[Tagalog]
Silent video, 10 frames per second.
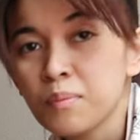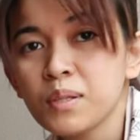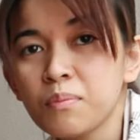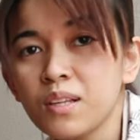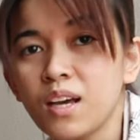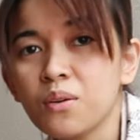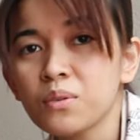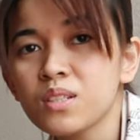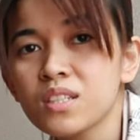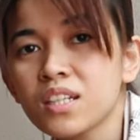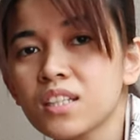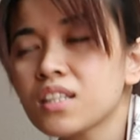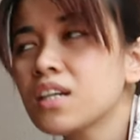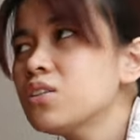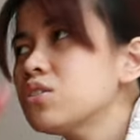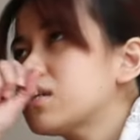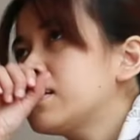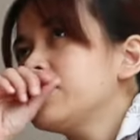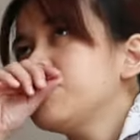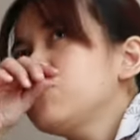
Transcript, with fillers: May nabili ako instant, ano siya?